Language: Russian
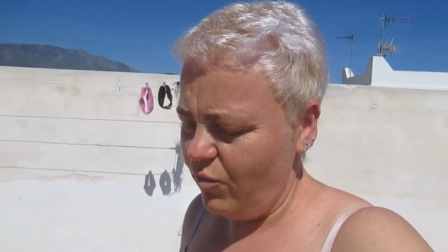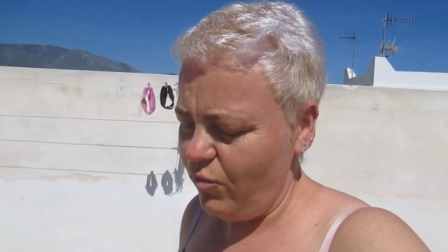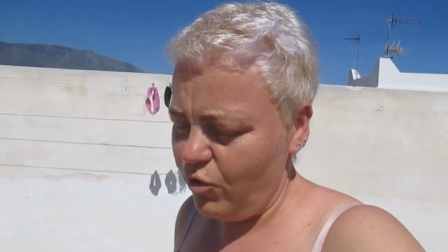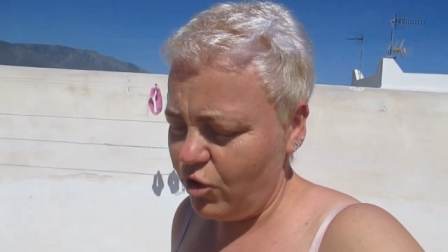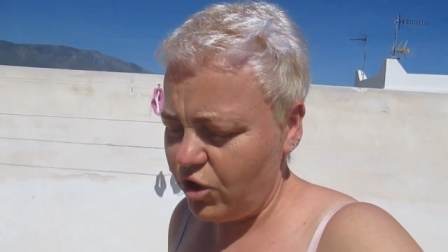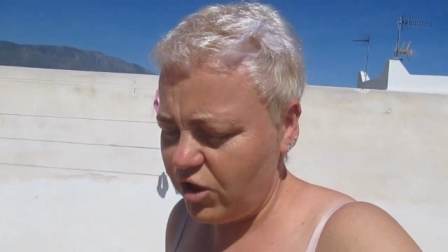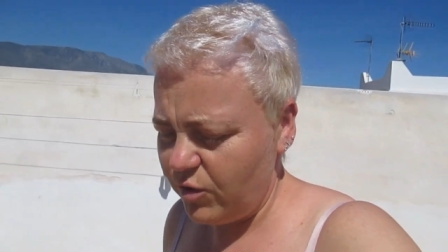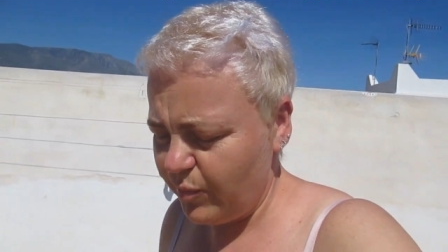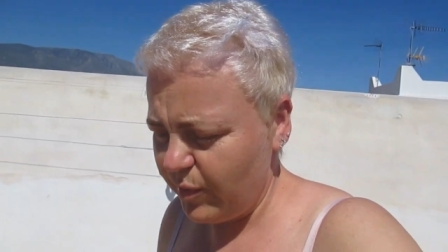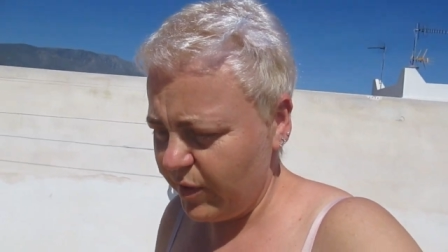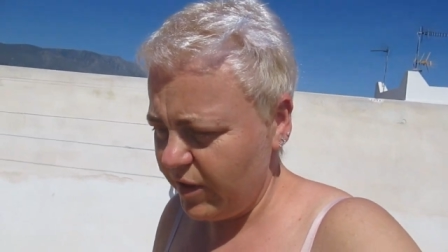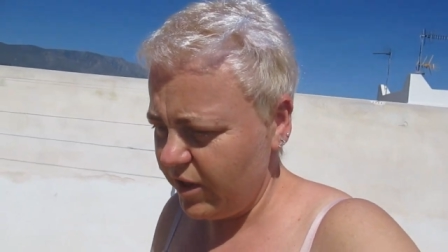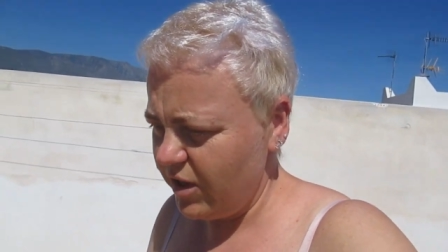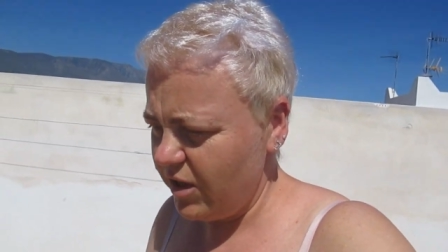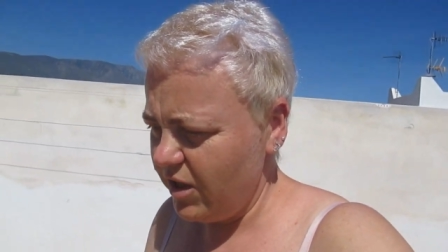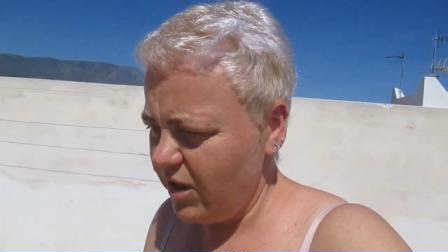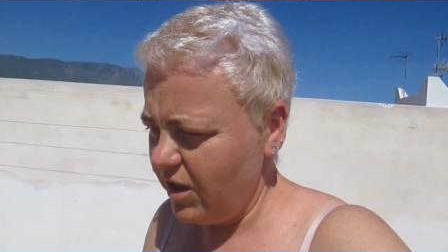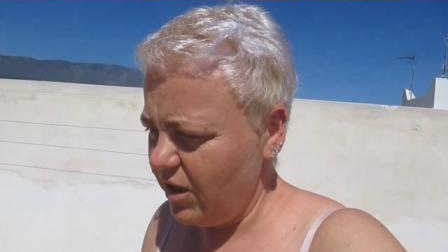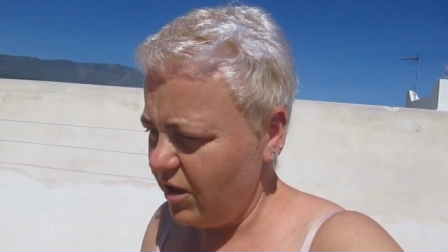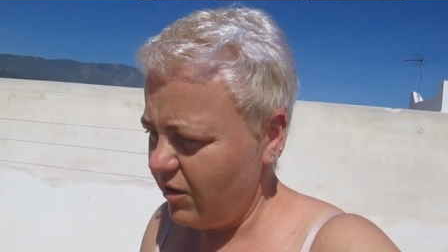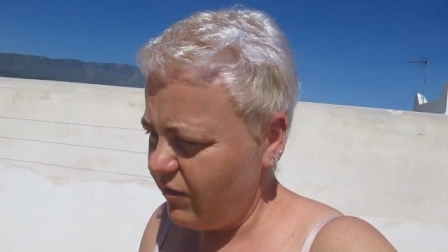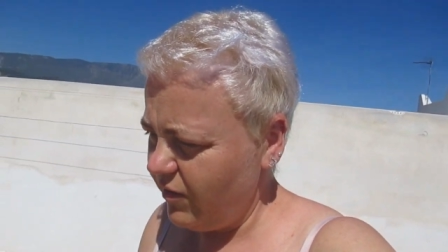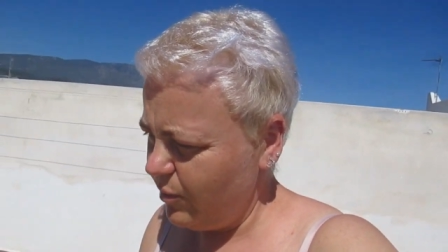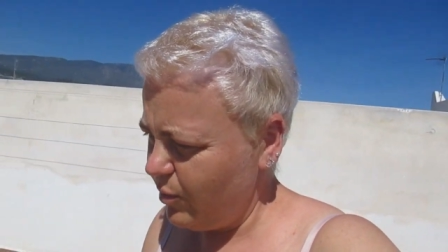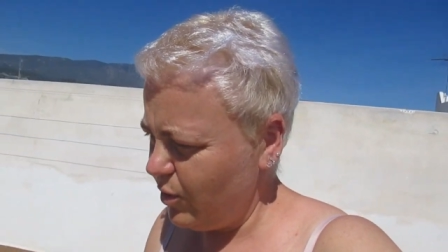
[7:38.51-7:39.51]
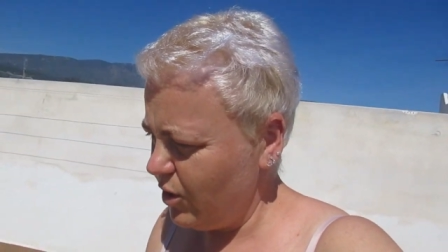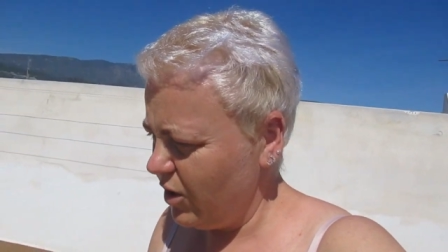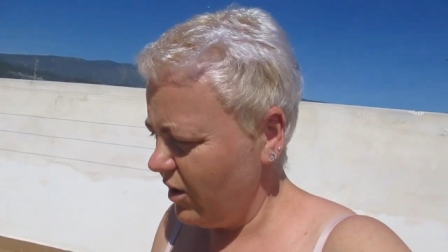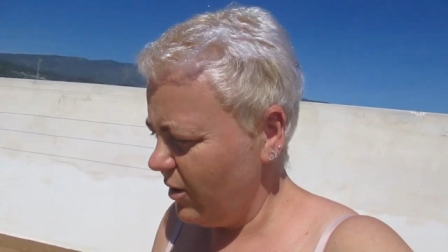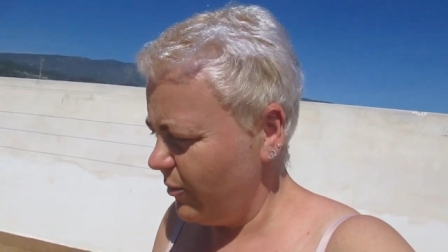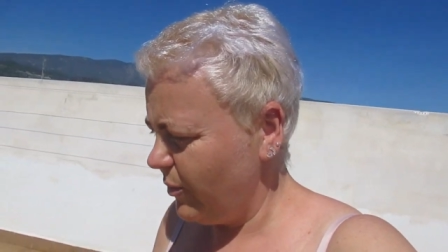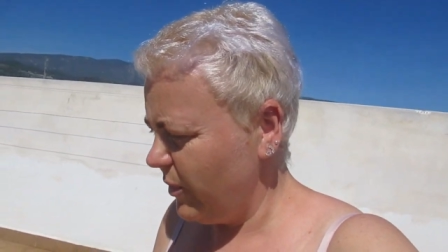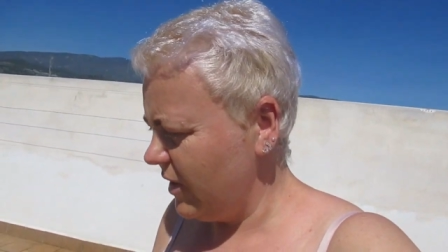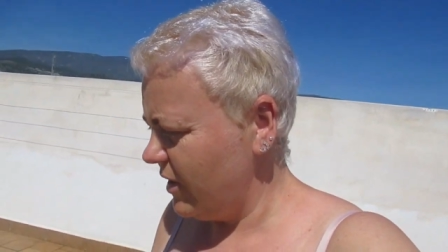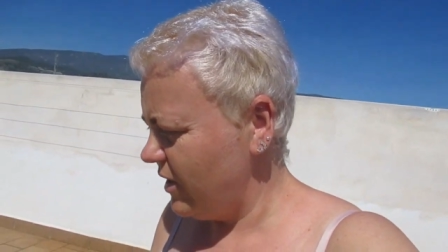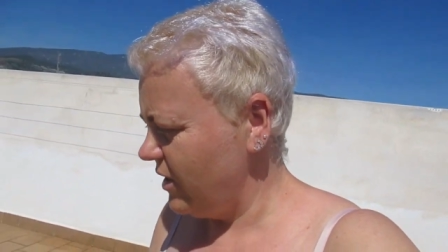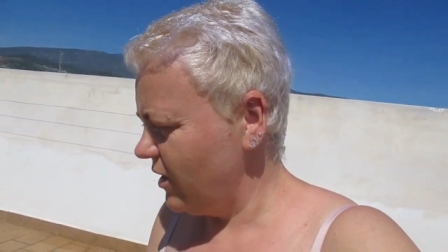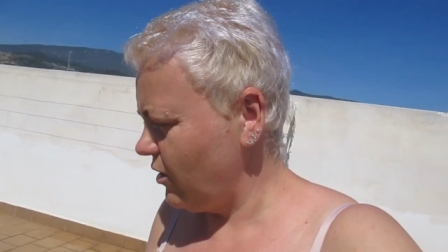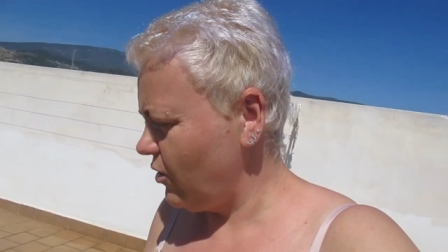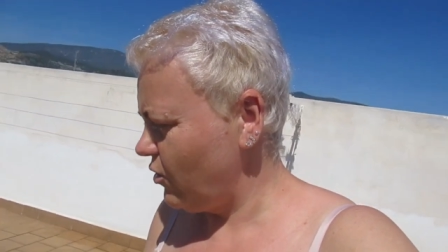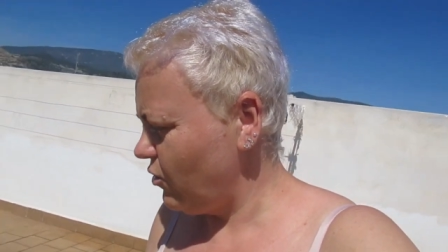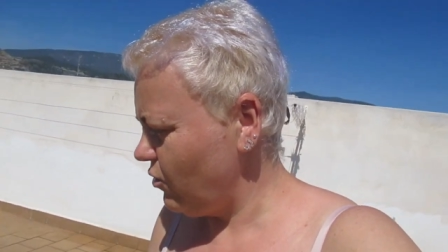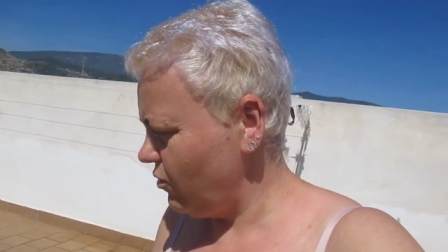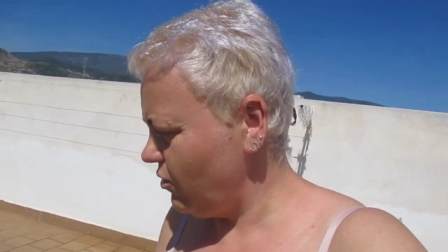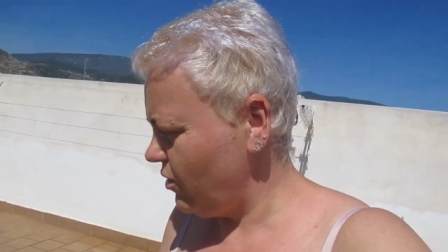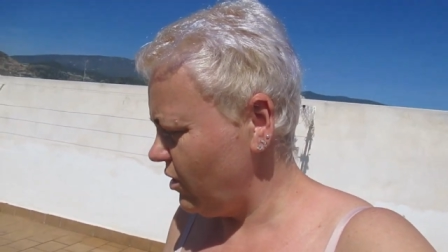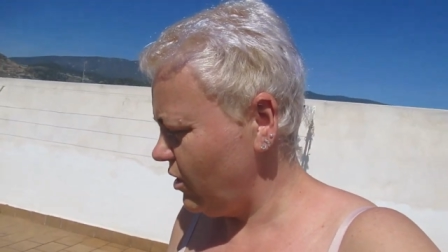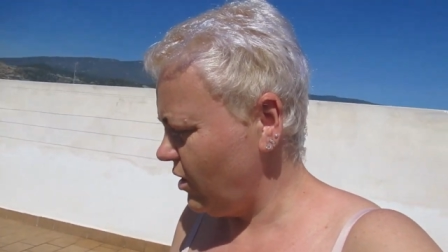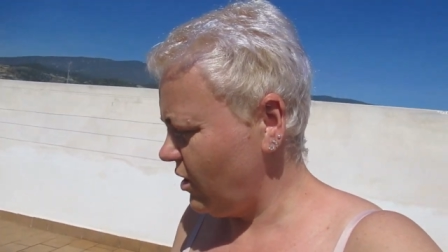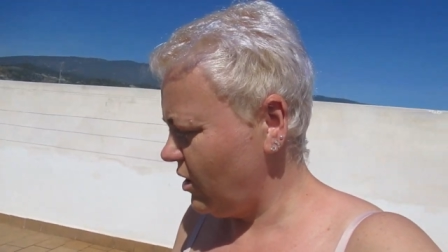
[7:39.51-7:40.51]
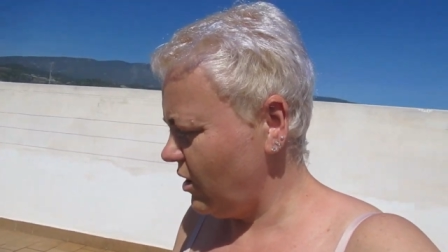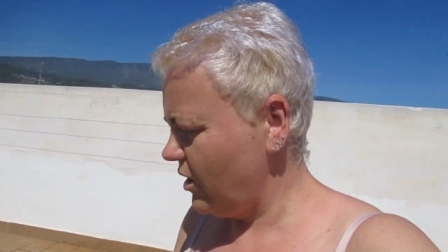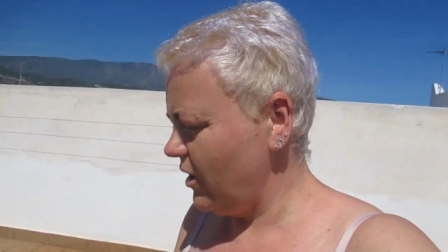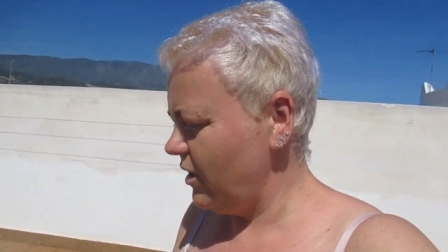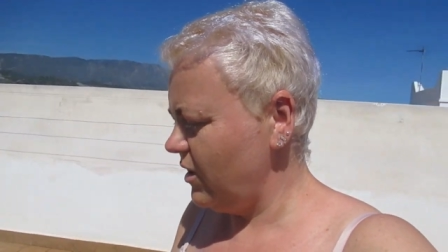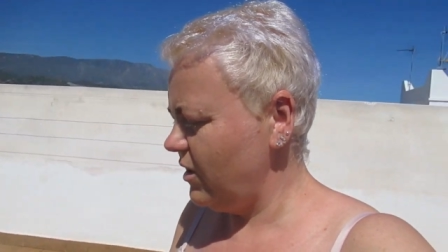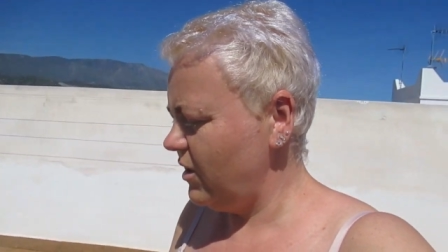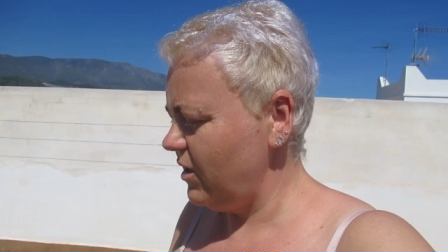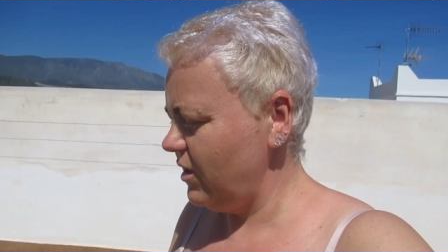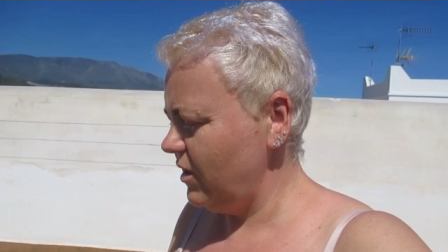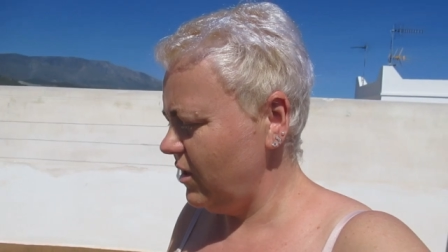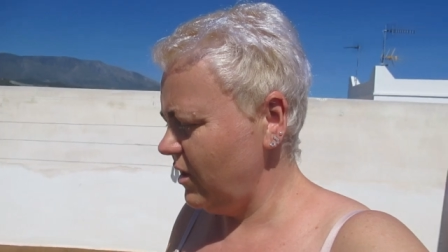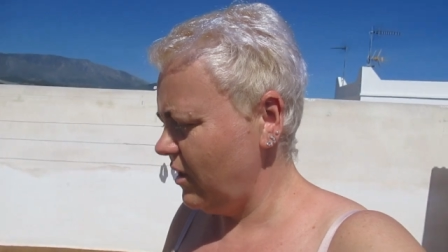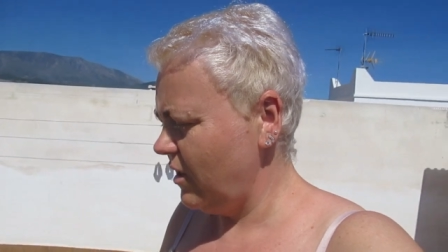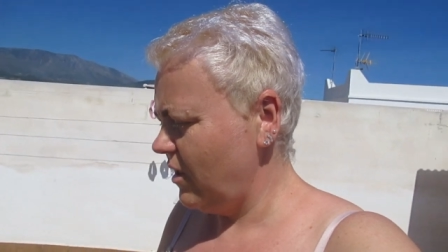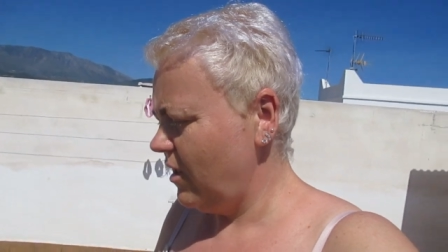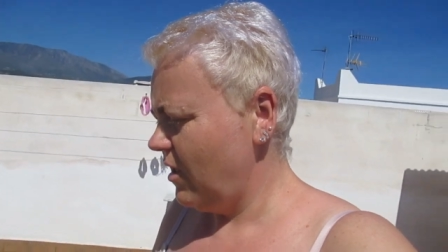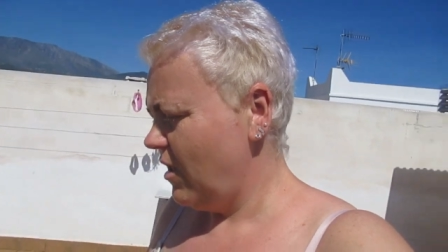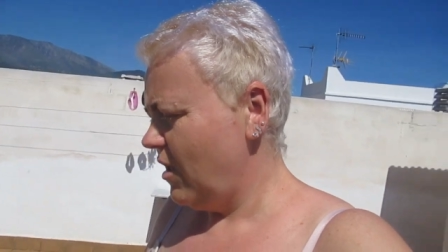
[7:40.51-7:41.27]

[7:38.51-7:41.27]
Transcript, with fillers: Может, с понедельник вообще опять закроют на карантин.